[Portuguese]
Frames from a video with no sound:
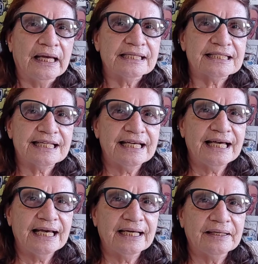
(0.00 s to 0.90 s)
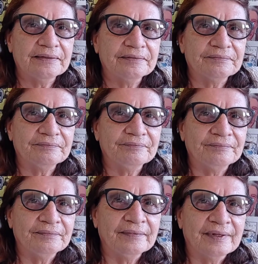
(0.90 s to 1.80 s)
Serra,
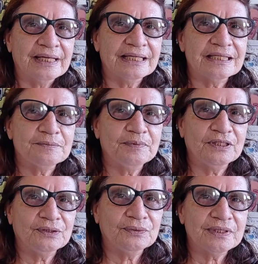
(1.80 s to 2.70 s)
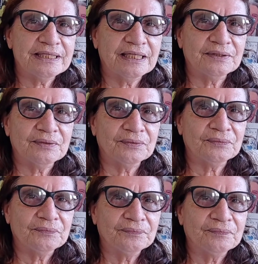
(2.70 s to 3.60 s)
Espírito
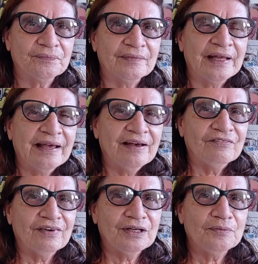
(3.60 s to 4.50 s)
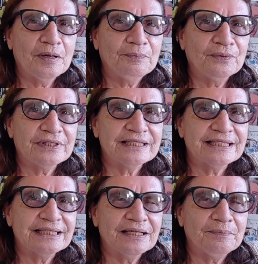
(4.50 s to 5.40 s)
Santo. Vai uma
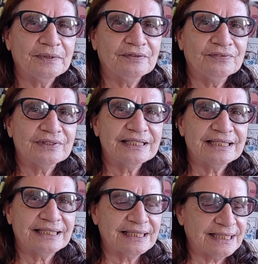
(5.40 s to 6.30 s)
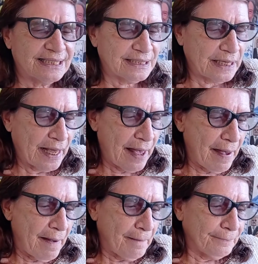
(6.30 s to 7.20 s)
poesia para vocês.
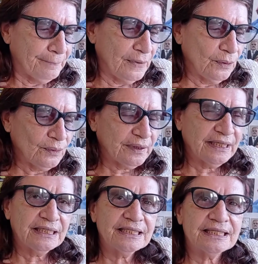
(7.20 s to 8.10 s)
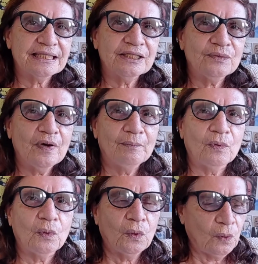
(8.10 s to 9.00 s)
Meu terceiro
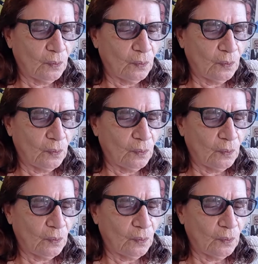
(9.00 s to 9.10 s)
amor.